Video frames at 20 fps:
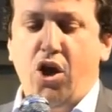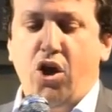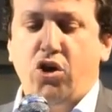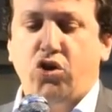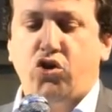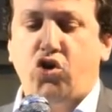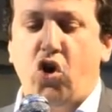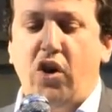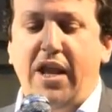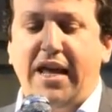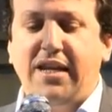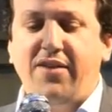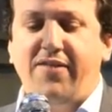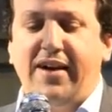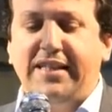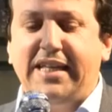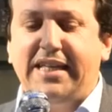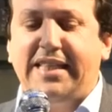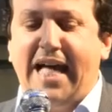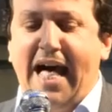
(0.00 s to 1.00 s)
Sono
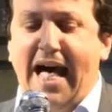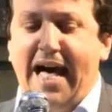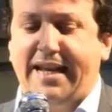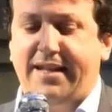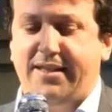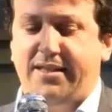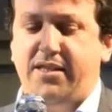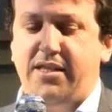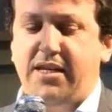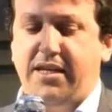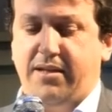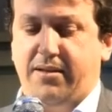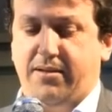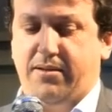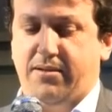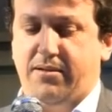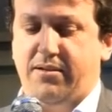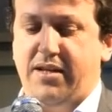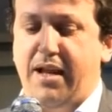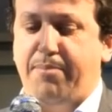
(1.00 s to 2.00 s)
arrivati tardi
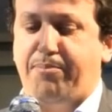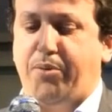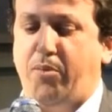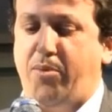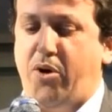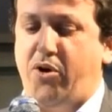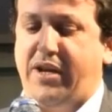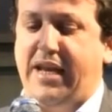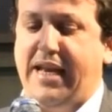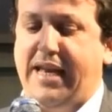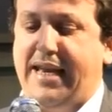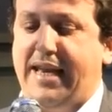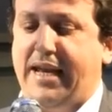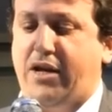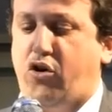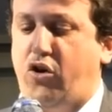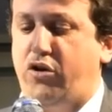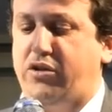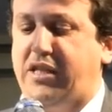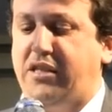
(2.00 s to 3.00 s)
nel proporre la
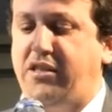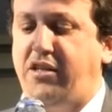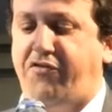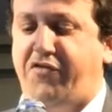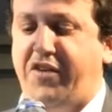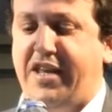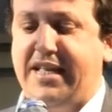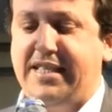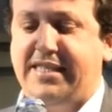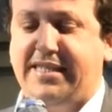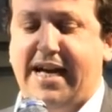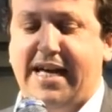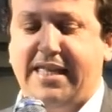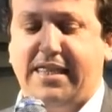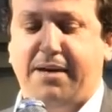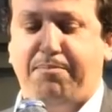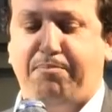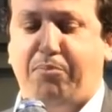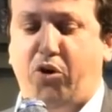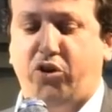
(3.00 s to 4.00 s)
raccolta
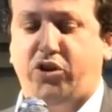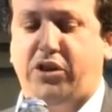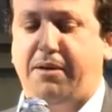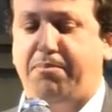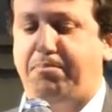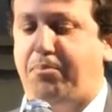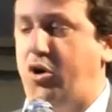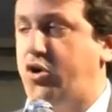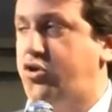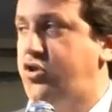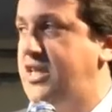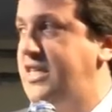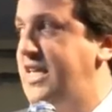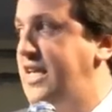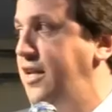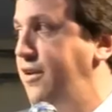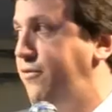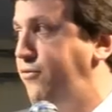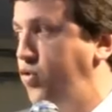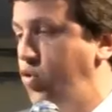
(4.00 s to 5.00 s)
differenziata e porta a porta dei
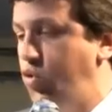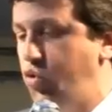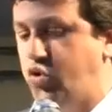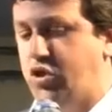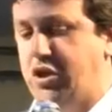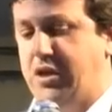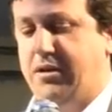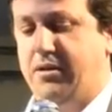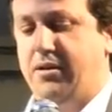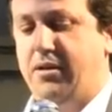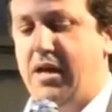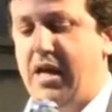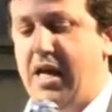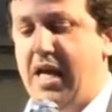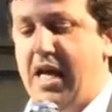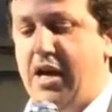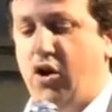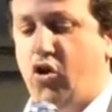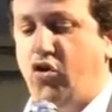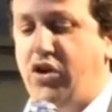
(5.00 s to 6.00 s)
rifiuti,
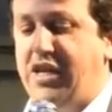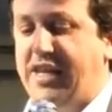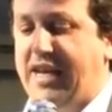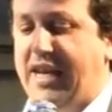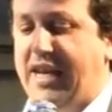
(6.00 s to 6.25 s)
con il